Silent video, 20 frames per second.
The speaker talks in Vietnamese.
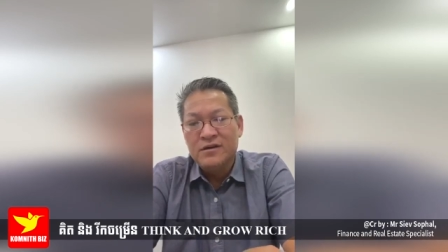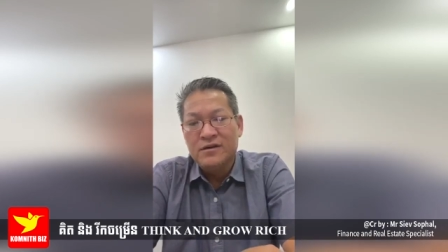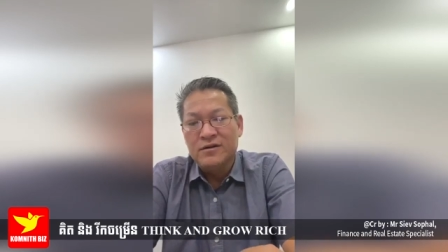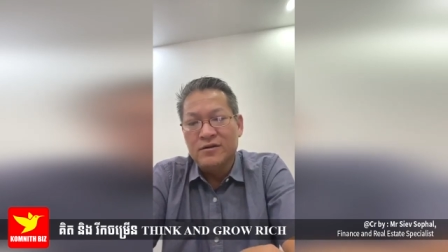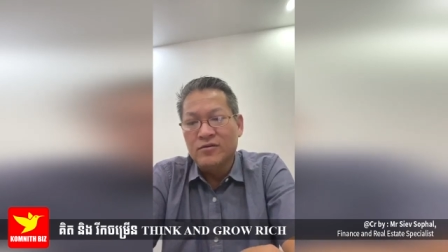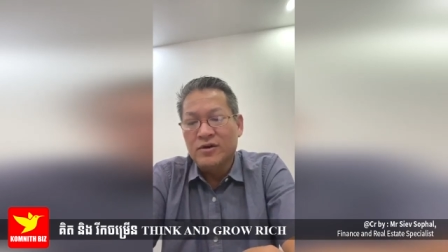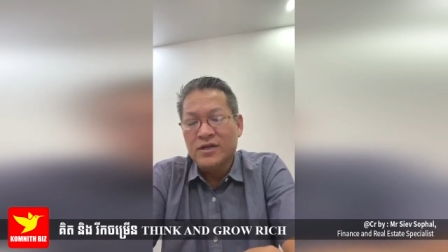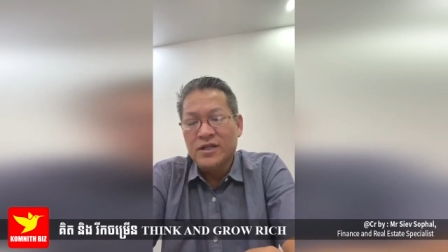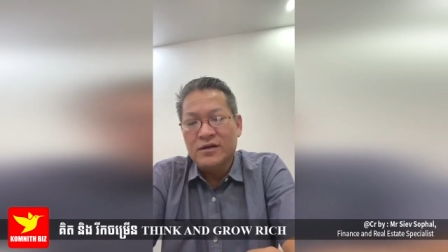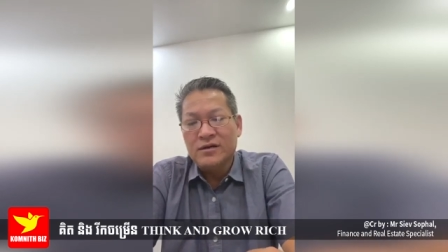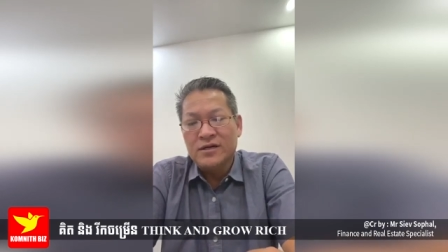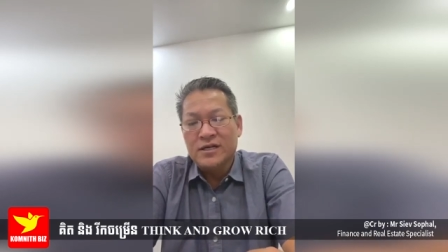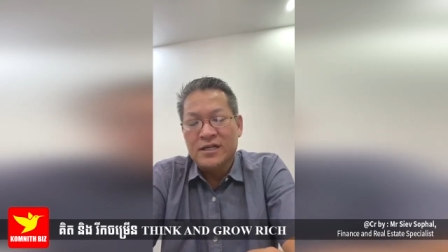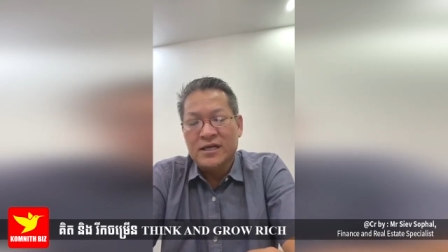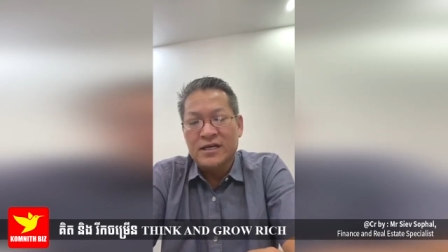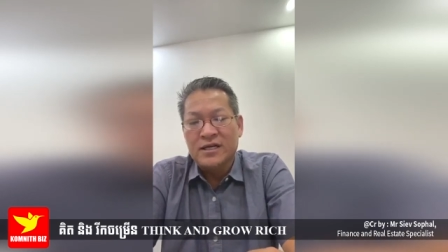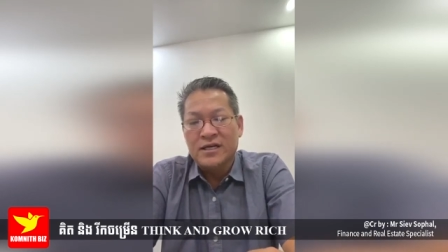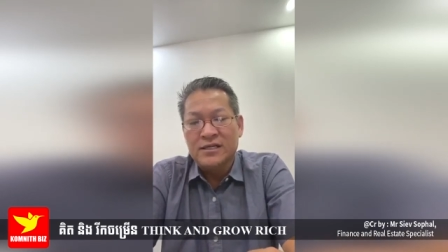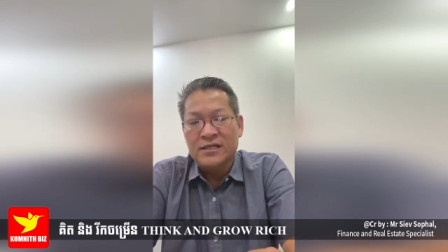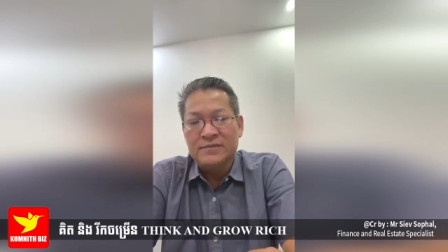lỗ rằng cần
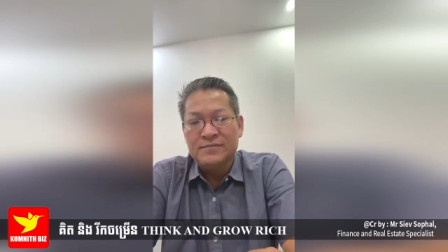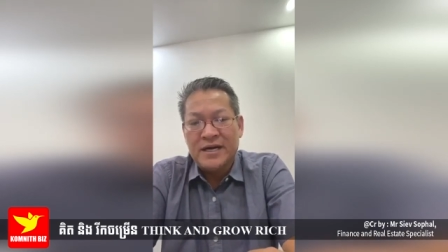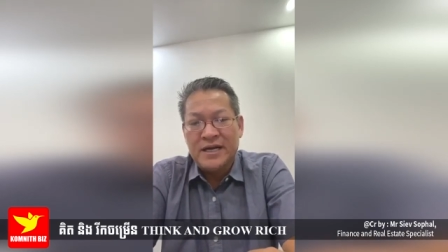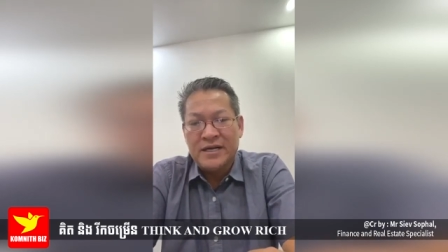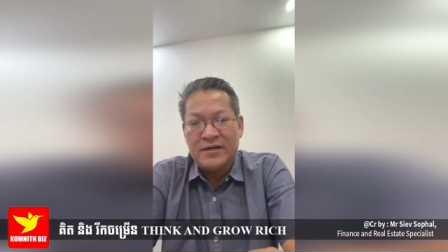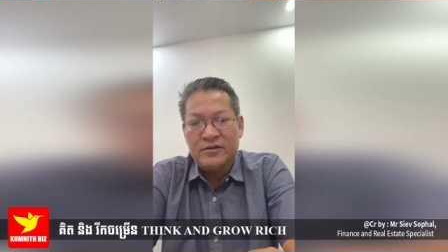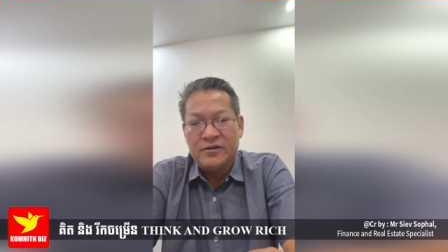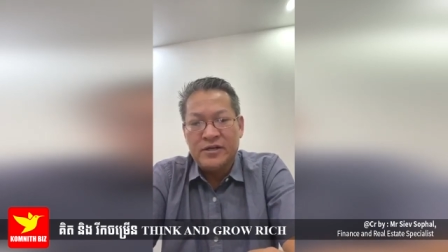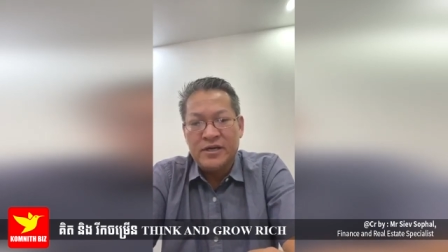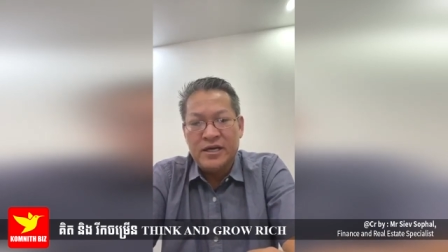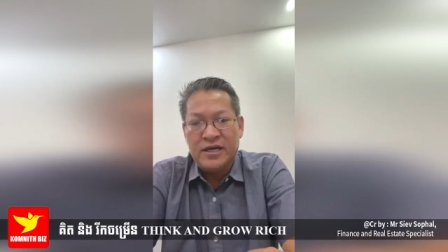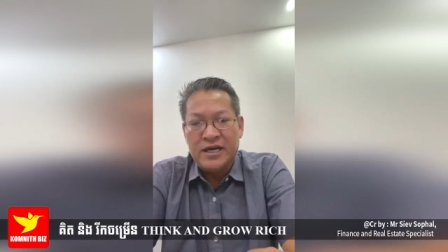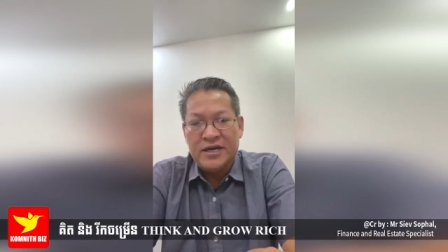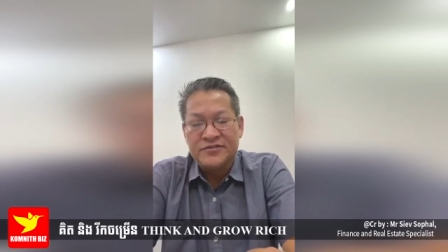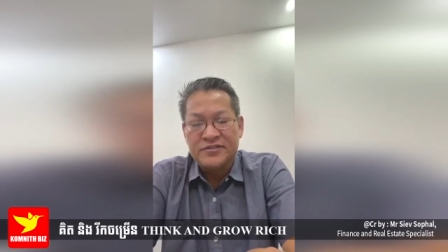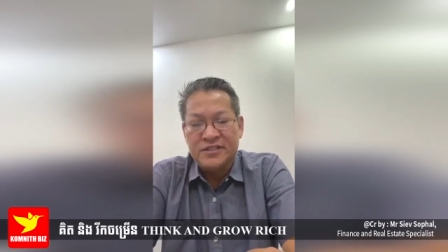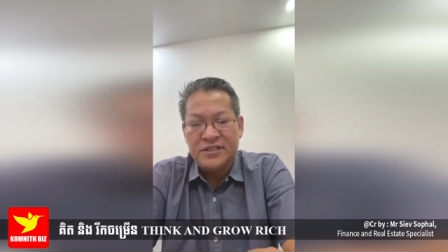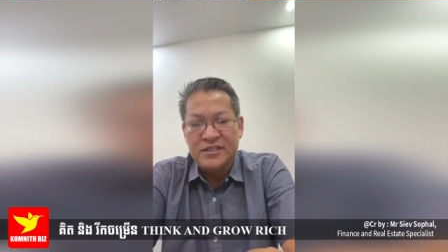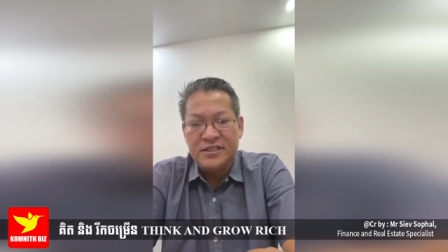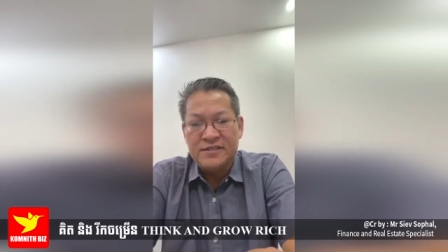là kêu mai rồi
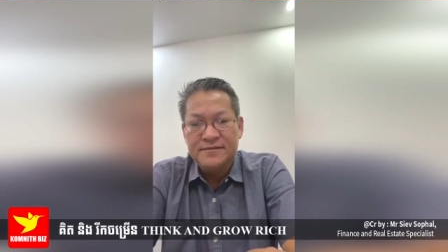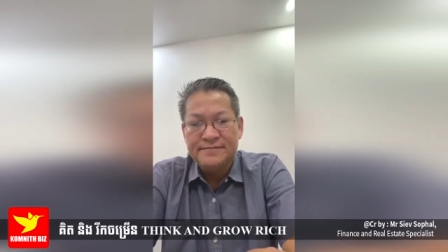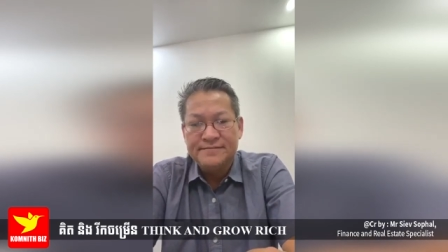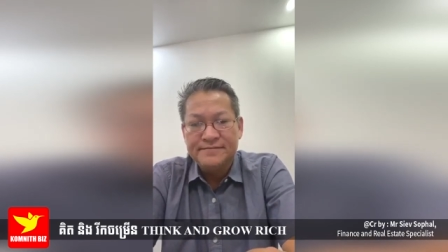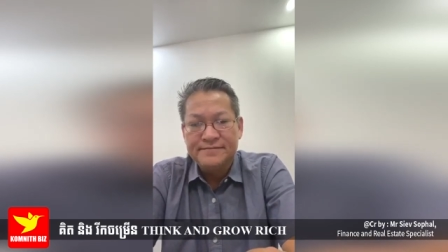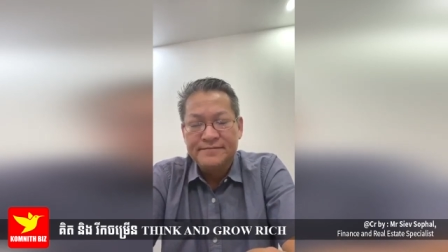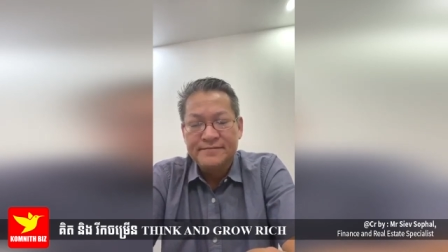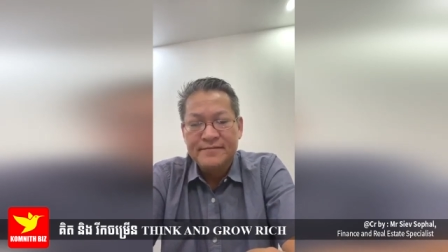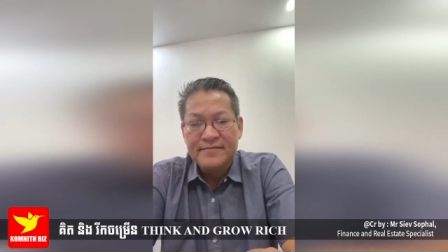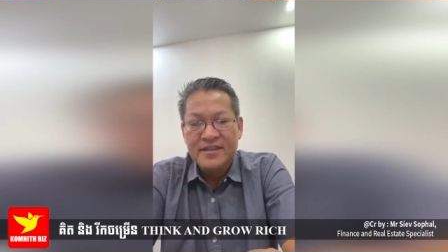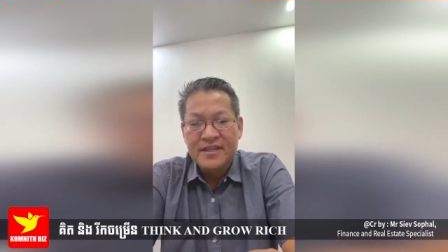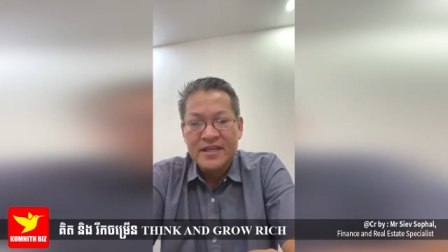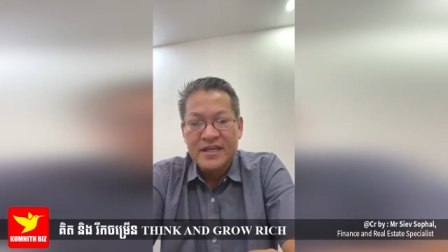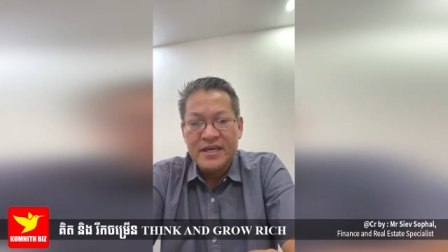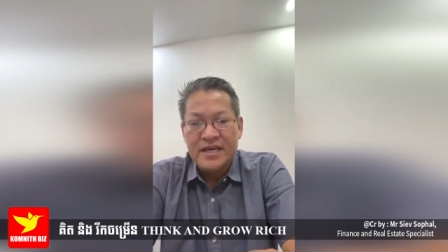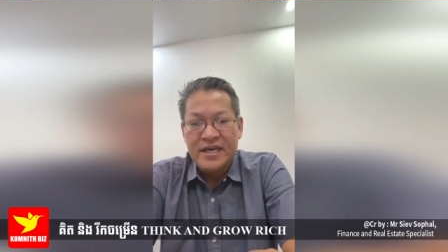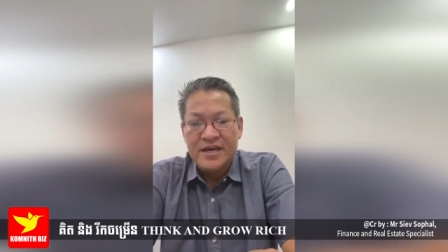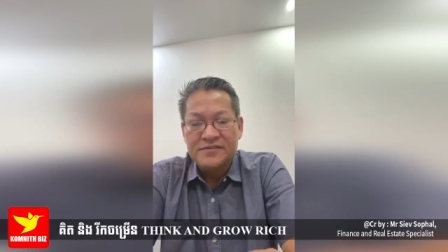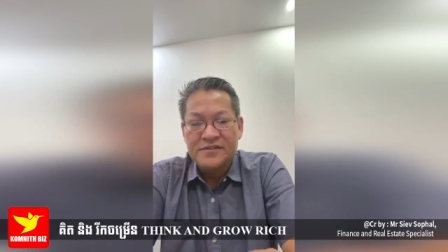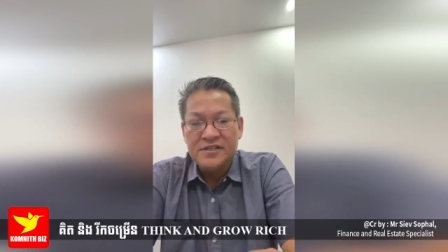
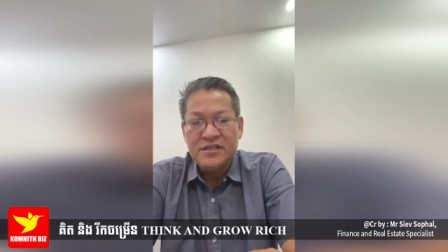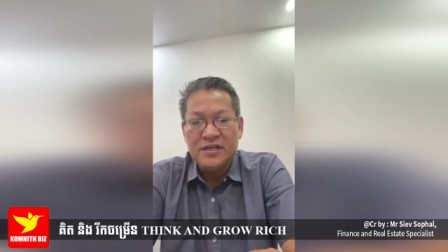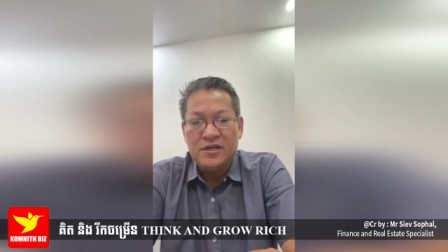KFC